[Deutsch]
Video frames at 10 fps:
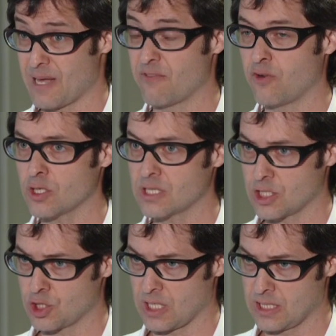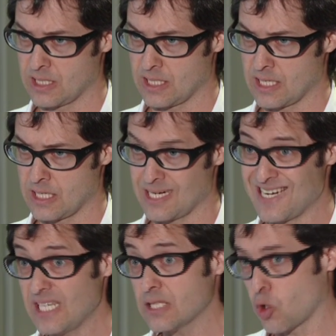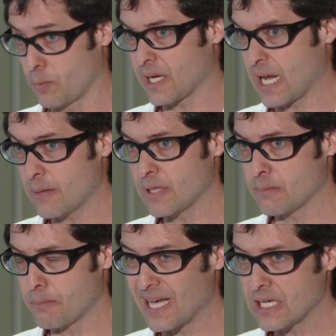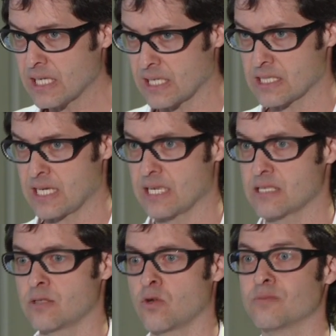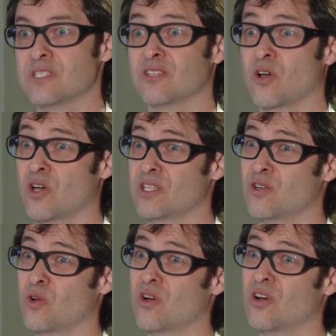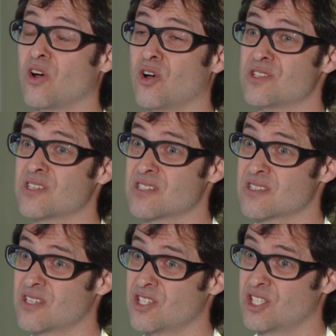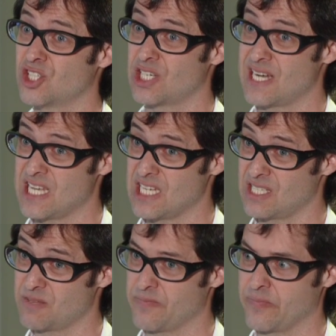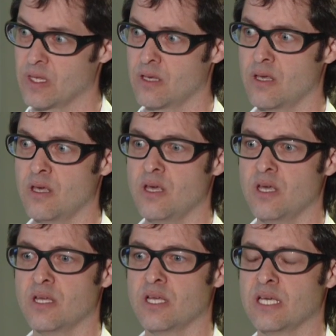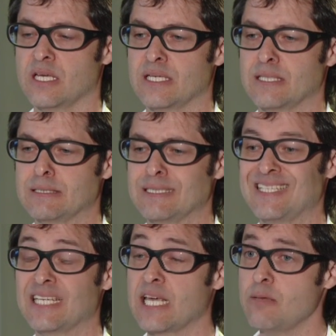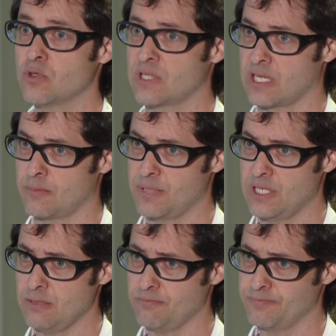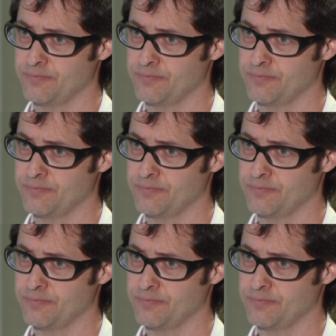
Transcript: beim fortgeschrittenen, nicht operablen Pankreaskarzinom sind heute noch äußerst schlecht. Äh, die Chemotherapie,